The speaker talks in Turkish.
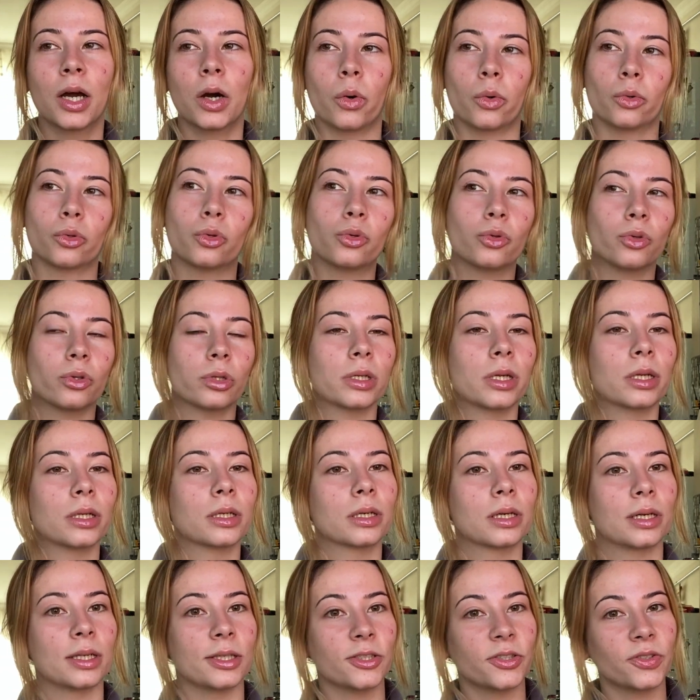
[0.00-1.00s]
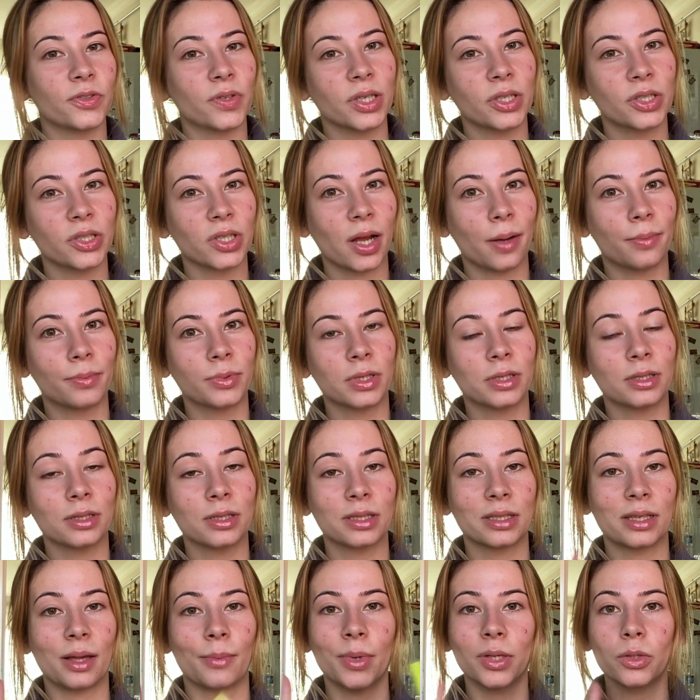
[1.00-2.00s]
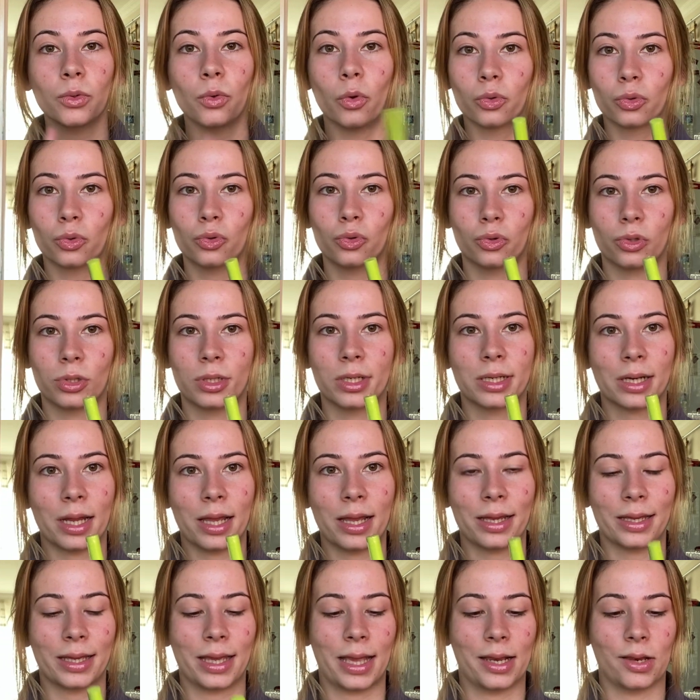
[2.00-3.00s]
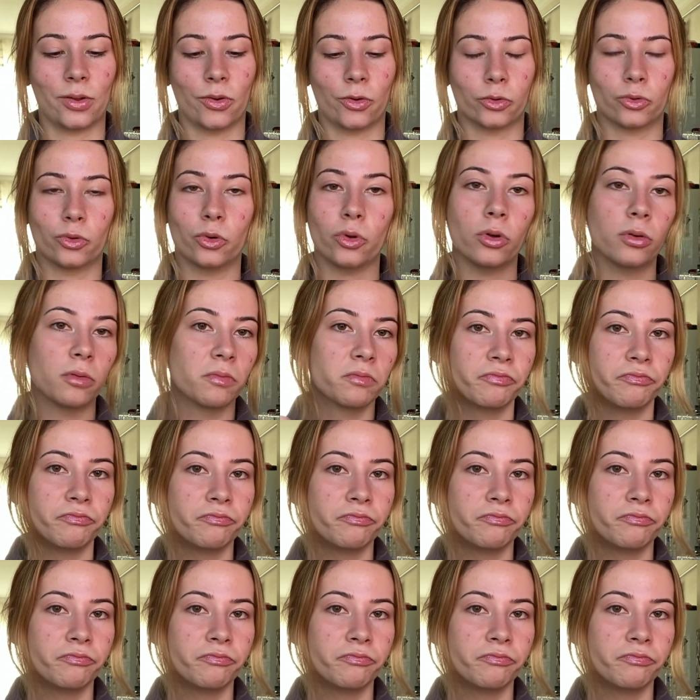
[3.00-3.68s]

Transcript: 30 liralık alışveriş yaptığınız zaman 30 liraya geliyordu.